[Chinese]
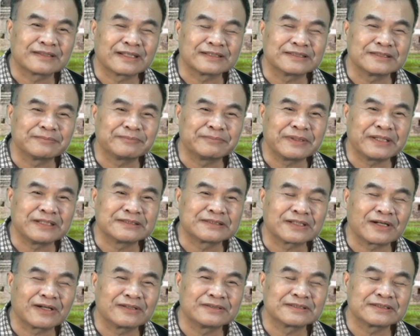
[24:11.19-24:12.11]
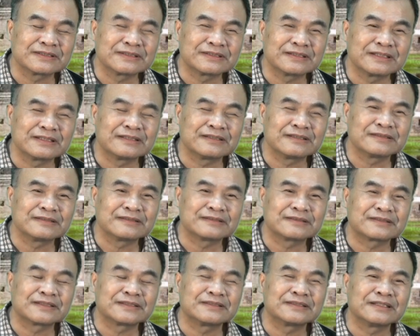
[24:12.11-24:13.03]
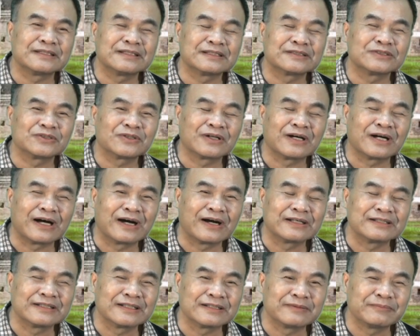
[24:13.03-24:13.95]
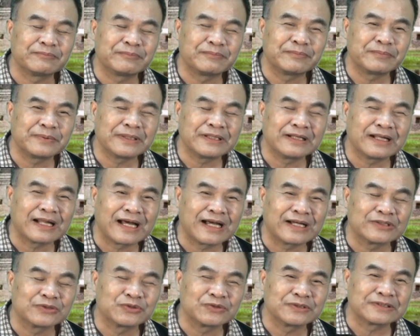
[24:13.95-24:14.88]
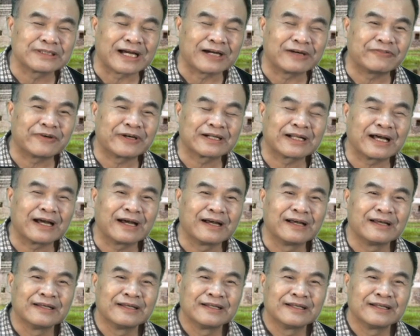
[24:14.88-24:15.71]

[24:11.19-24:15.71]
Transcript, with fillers: 但是被招安这些这些英雄好汉呢，被拉去打方腊，